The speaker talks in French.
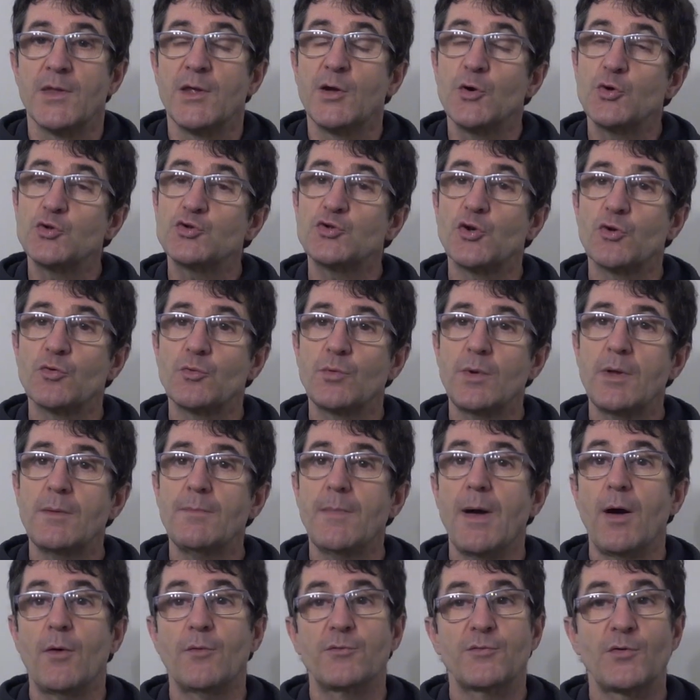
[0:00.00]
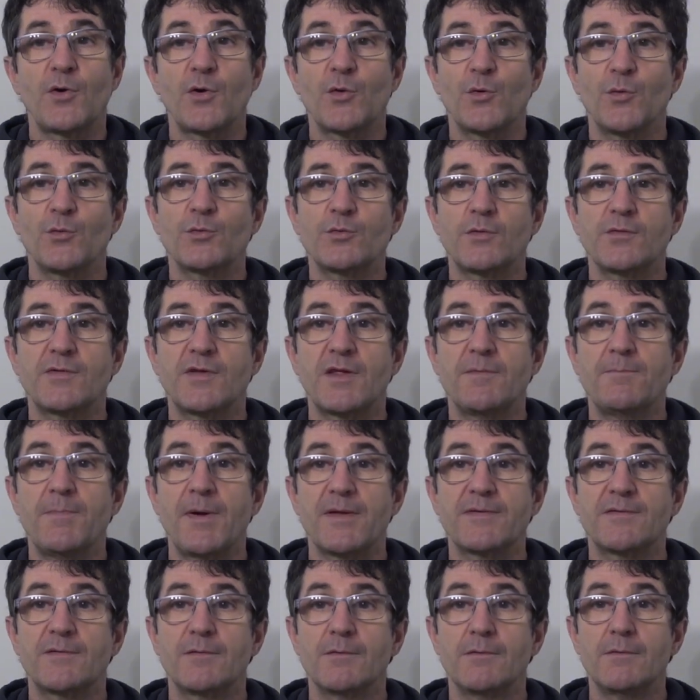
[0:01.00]
Et aujourd'hui, bah, on se rend compte que cette
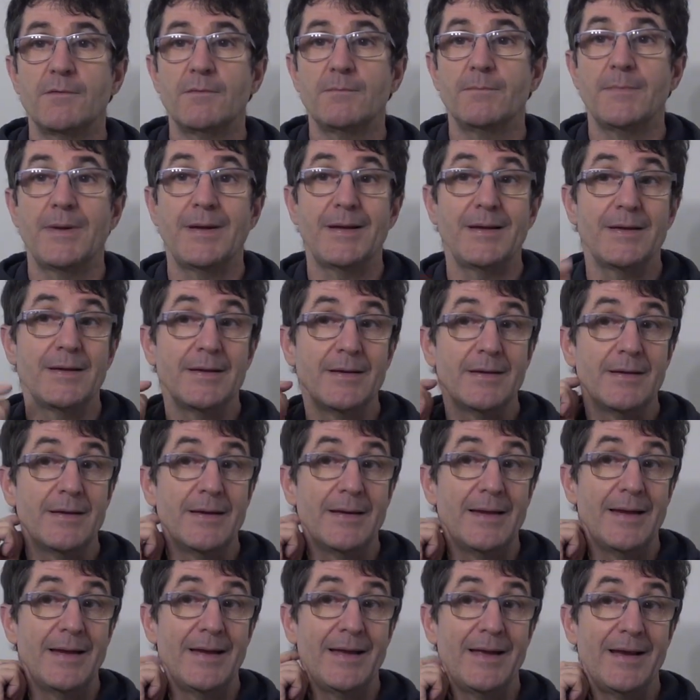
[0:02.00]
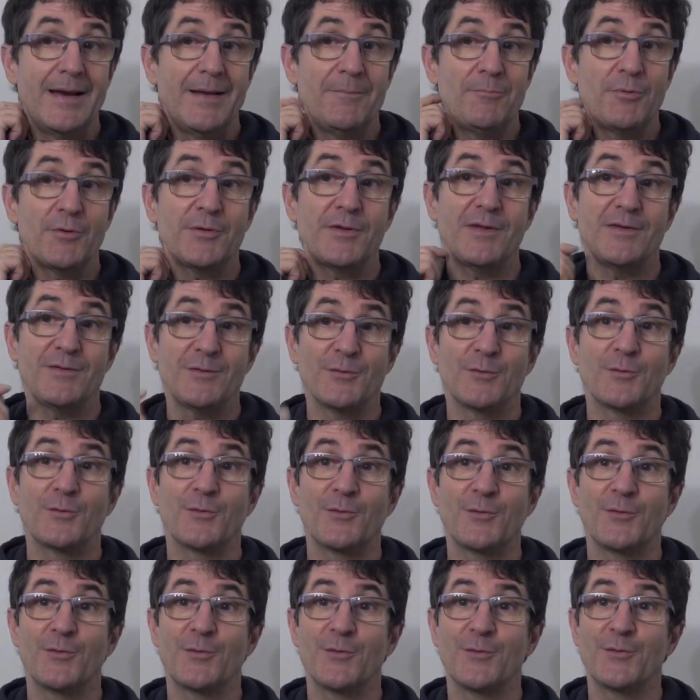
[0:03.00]
passion, ben, elle a porté
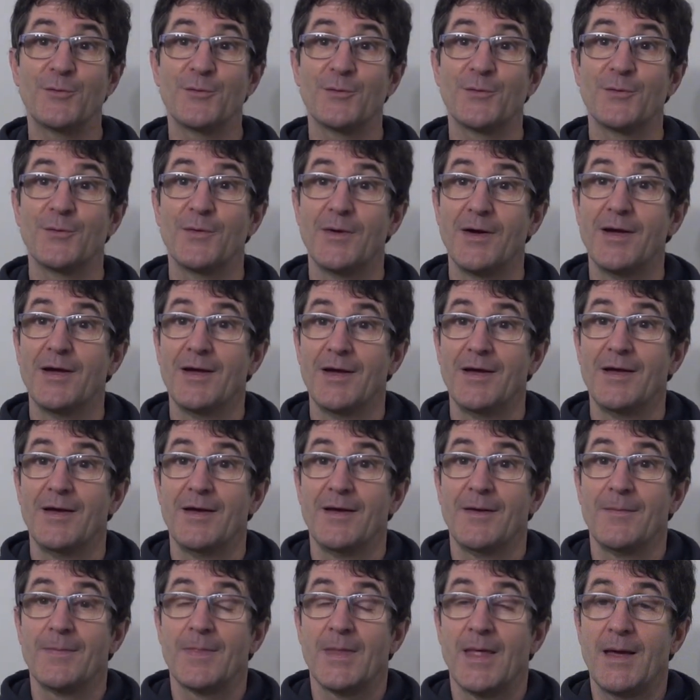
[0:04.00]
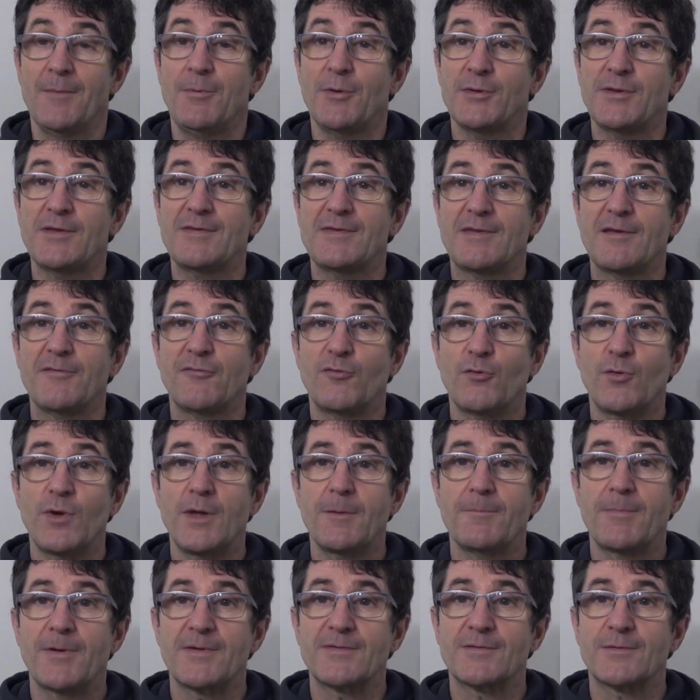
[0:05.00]
son ses
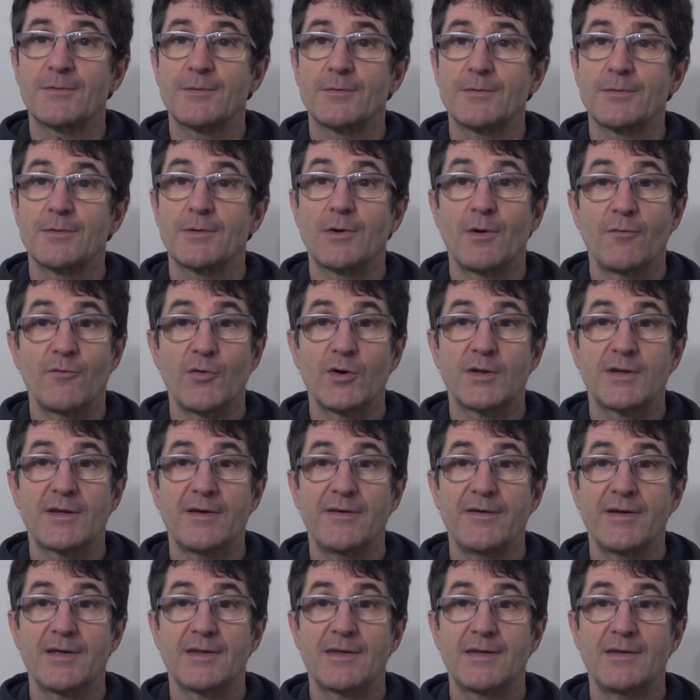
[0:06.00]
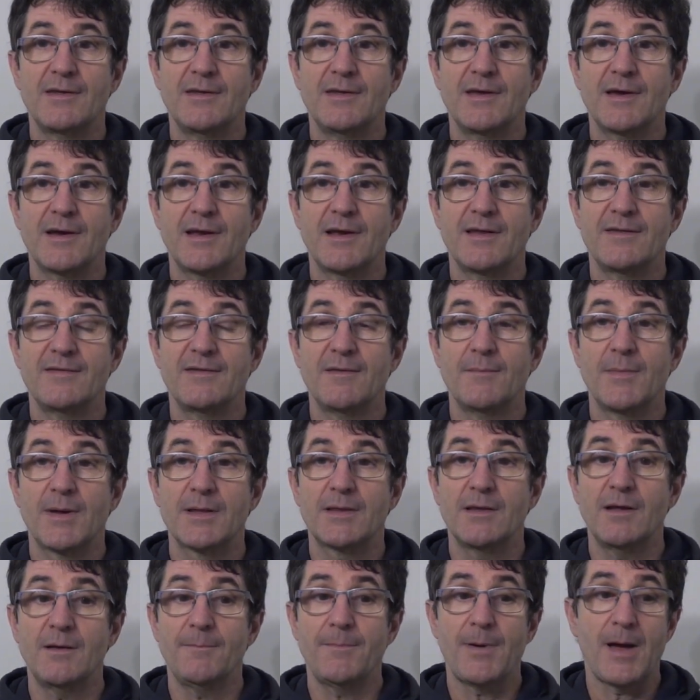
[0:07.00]
fruits parce que quand on voit le travail qui est réalisé
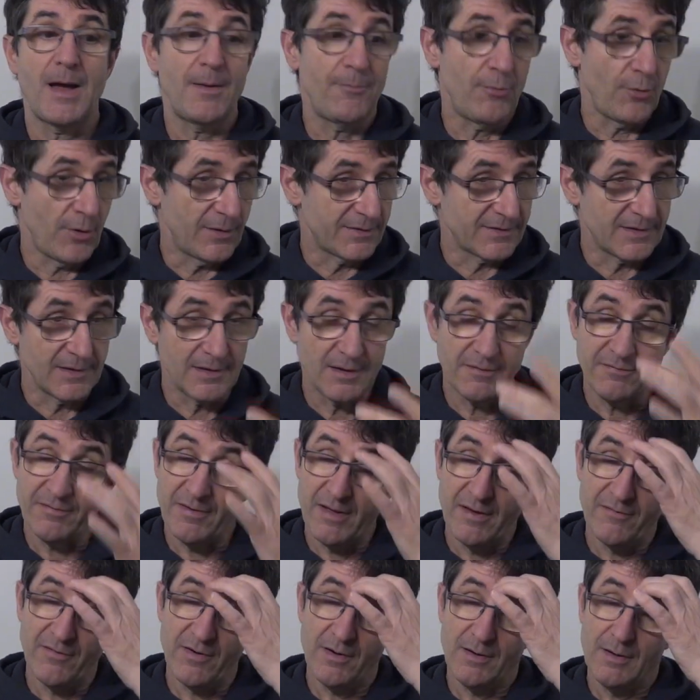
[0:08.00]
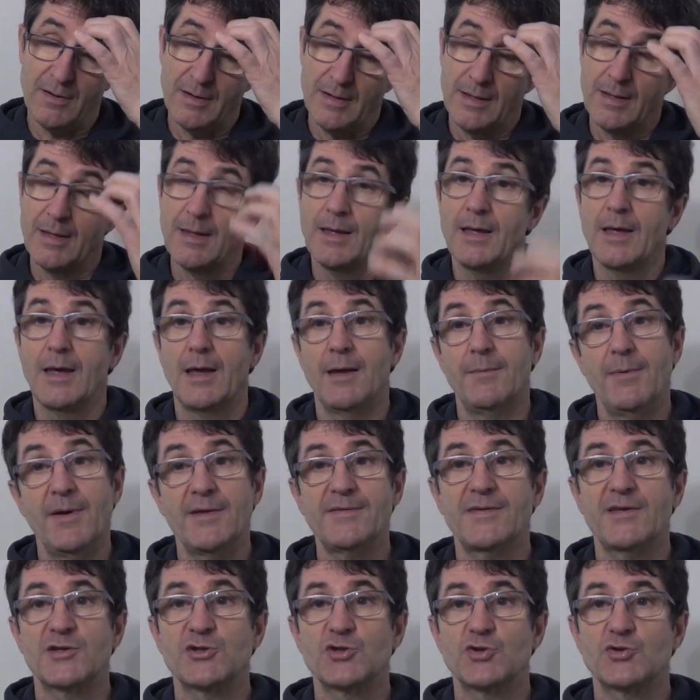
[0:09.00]
maintenant par rapport à ce qui était fait avant, eh ben,
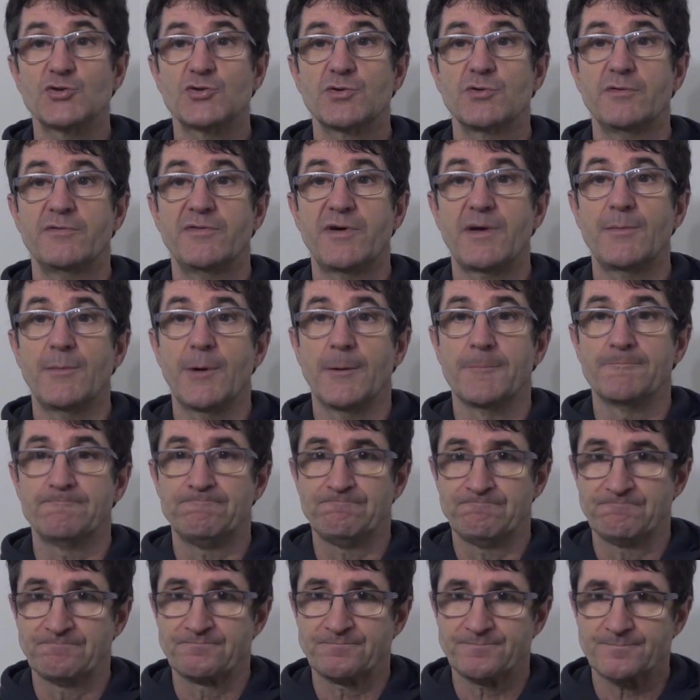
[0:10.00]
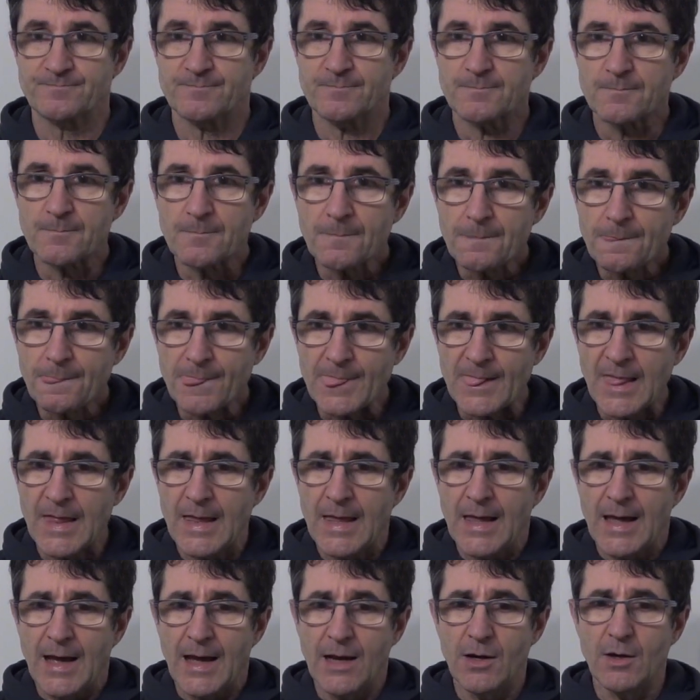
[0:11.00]
ça change vraiment.
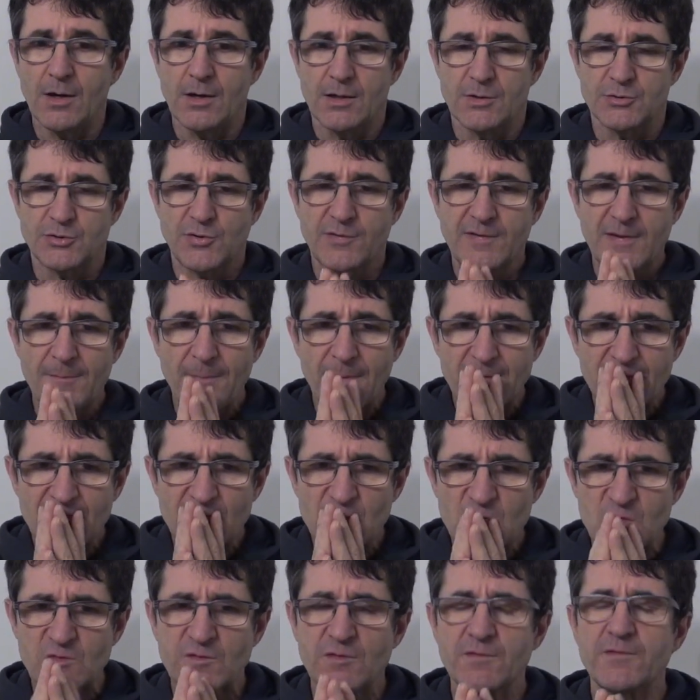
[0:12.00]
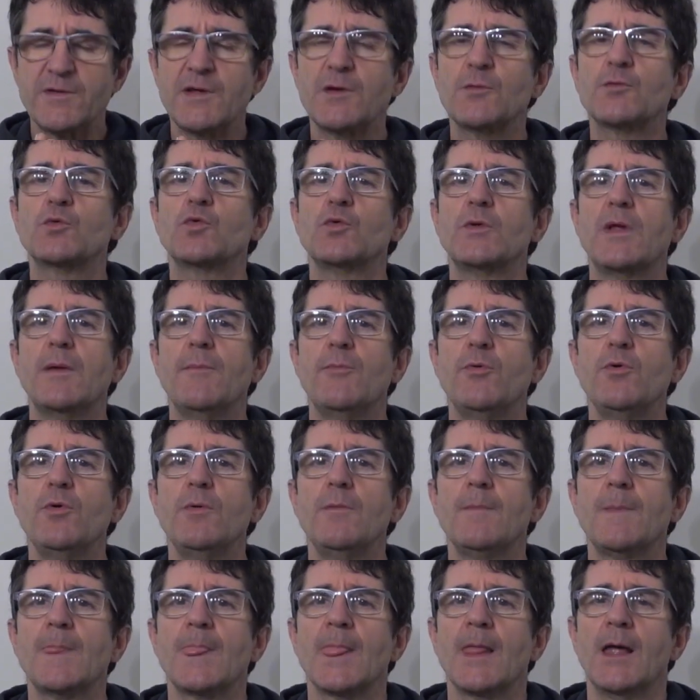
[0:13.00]
Alors, je ne sais pas si vous vous souvenez, au tout
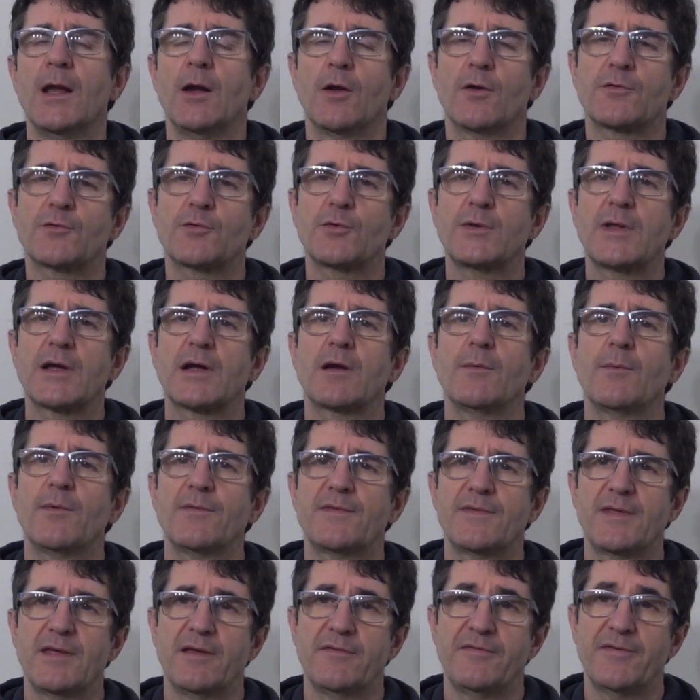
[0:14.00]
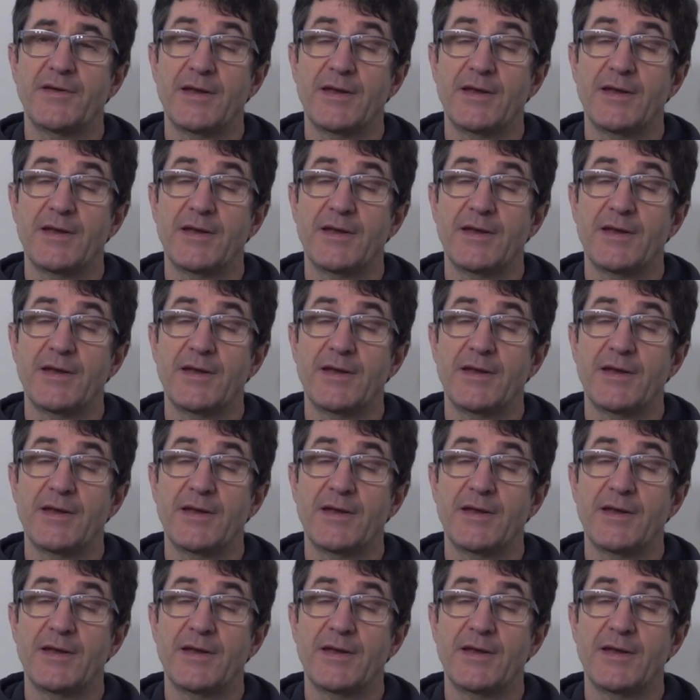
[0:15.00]
début, lorsqu'on a commencé à